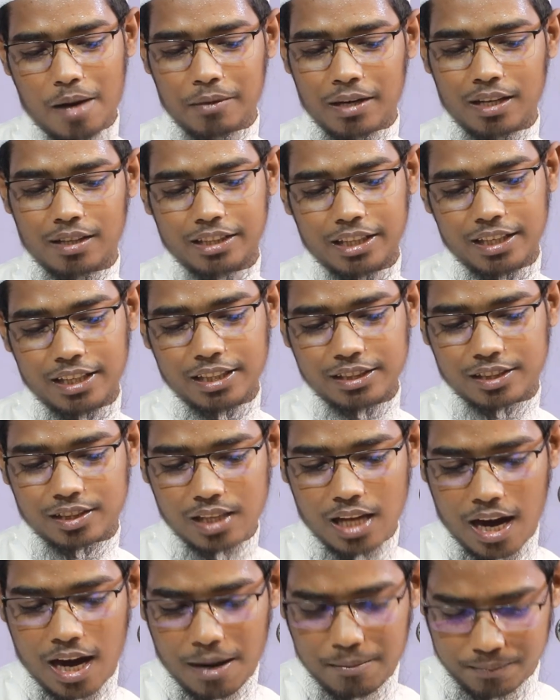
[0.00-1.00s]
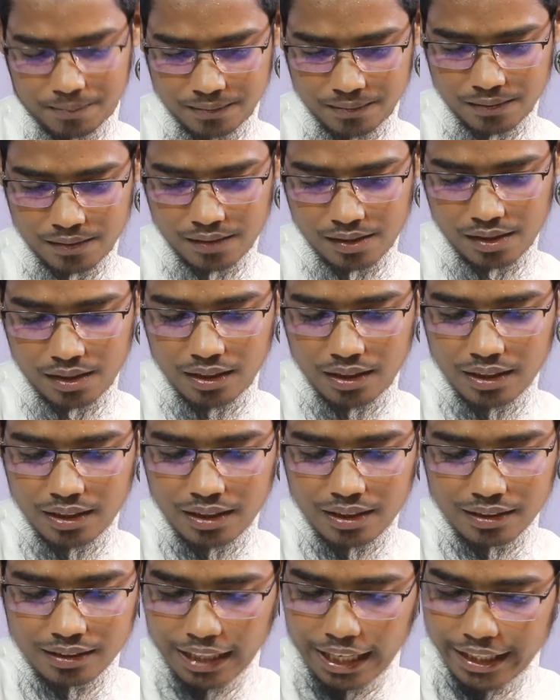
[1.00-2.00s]
আমার দিন ইসলাম
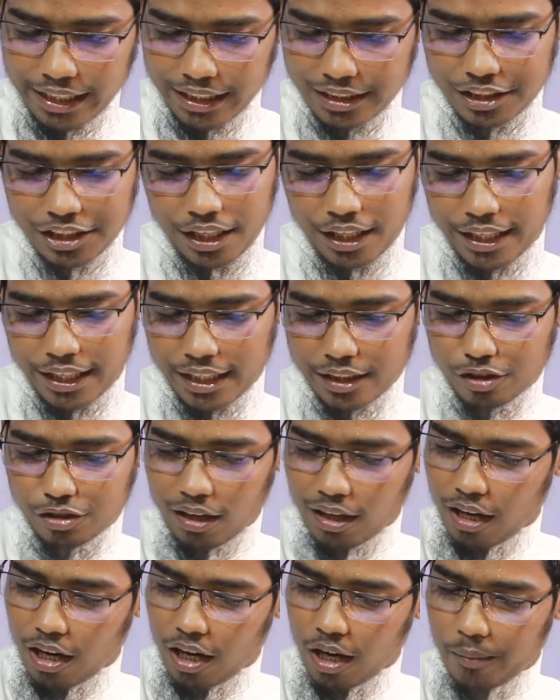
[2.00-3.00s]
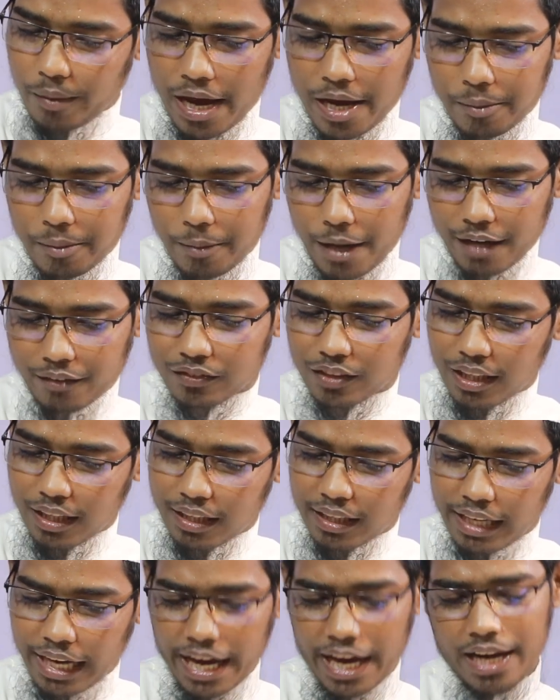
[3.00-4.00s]
তাকে জিজ্ঞেস করা হবে এই
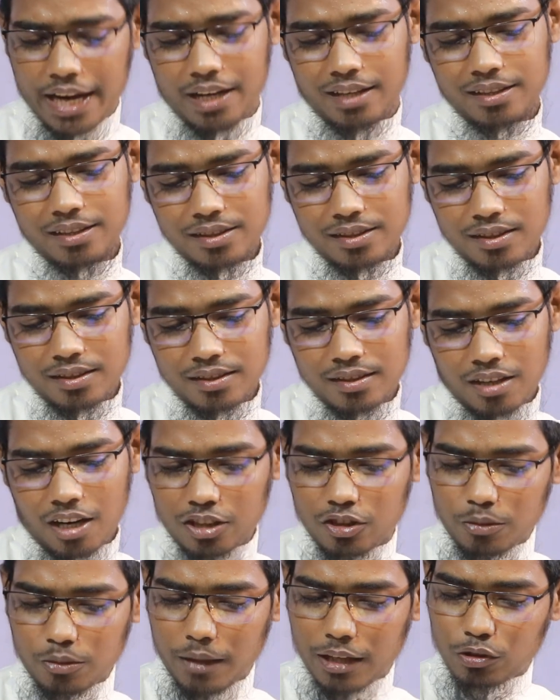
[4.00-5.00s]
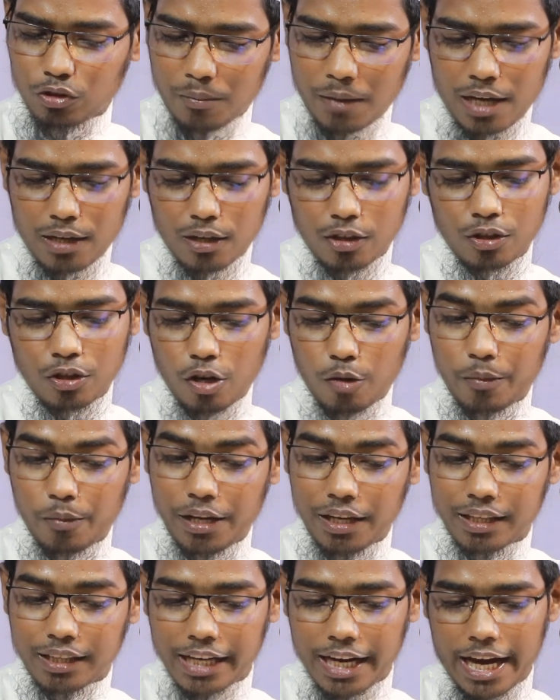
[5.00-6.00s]
ব্যক্তিকে কে অথবা তোমার
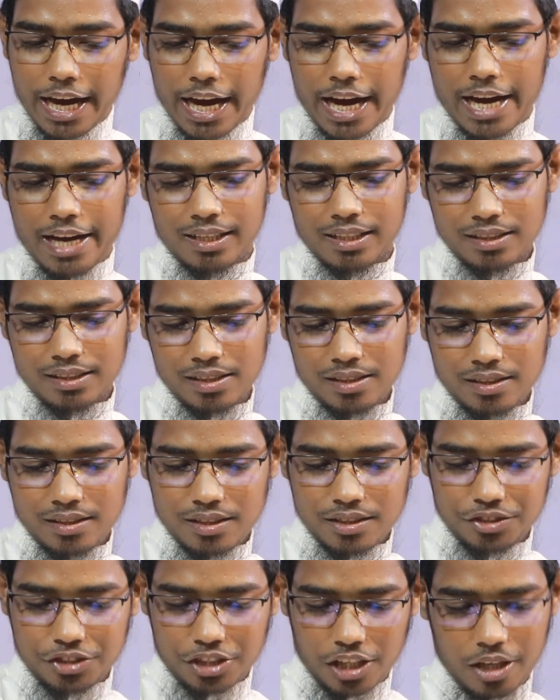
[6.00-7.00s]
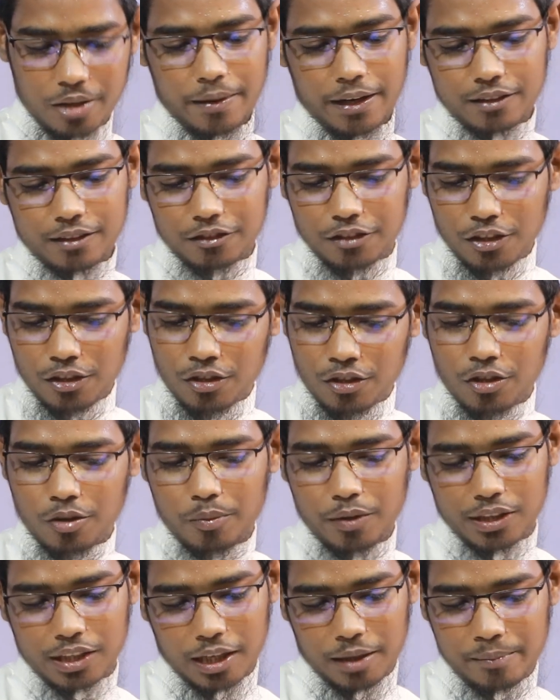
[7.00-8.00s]
নবী কে যেই ব্যক্তির
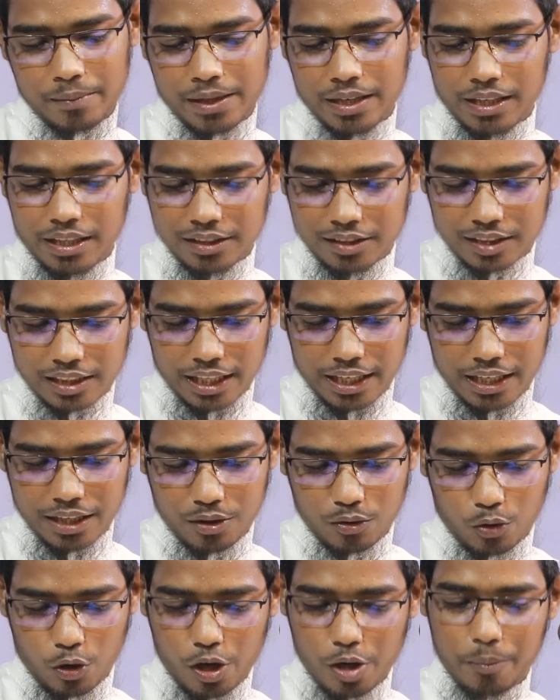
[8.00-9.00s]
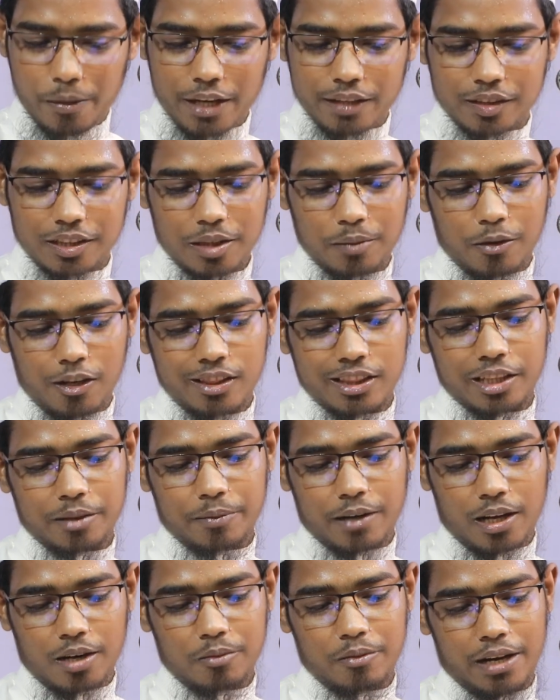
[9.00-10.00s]
নবীকে মেনেছে ওই ব্যক্তি বলতে
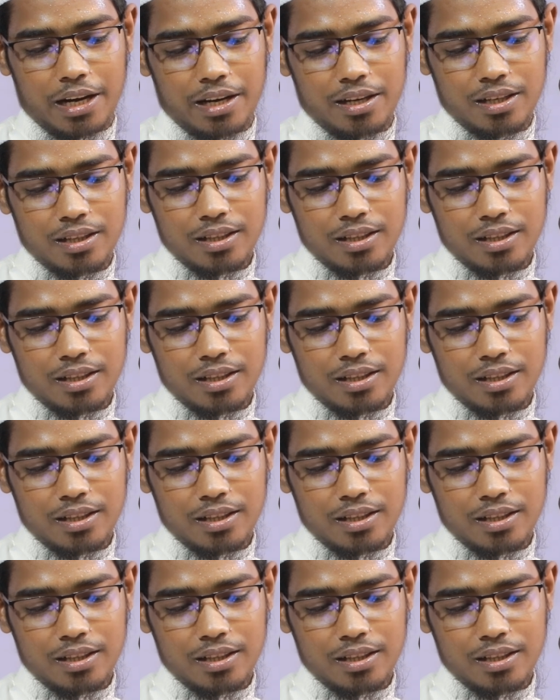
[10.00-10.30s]
পারবে